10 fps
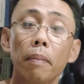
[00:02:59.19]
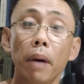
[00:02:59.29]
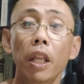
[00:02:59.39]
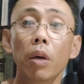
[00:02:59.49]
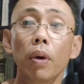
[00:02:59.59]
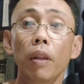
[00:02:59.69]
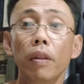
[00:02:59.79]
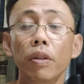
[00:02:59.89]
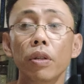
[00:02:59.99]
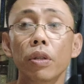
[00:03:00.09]
By the way,
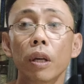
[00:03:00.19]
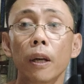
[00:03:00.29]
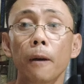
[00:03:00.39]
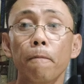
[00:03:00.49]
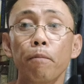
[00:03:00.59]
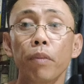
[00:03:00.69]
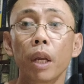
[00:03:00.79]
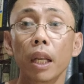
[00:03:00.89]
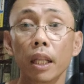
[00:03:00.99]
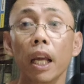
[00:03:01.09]
this is uh,
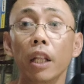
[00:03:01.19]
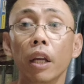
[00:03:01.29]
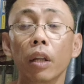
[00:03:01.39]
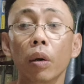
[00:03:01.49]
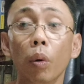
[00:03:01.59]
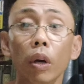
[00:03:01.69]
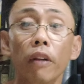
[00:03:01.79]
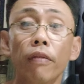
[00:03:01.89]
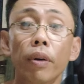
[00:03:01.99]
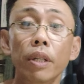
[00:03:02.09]
intended
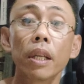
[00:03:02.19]
only for